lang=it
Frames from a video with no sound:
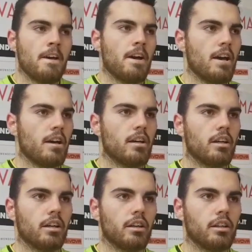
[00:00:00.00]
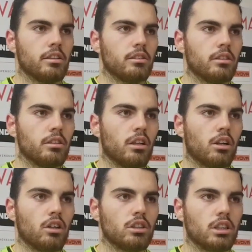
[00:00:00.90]
È eh, la
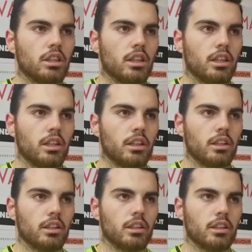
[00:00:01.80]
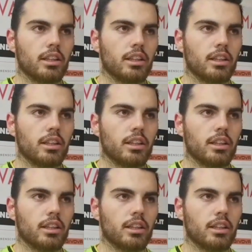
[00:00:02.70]
cosa che,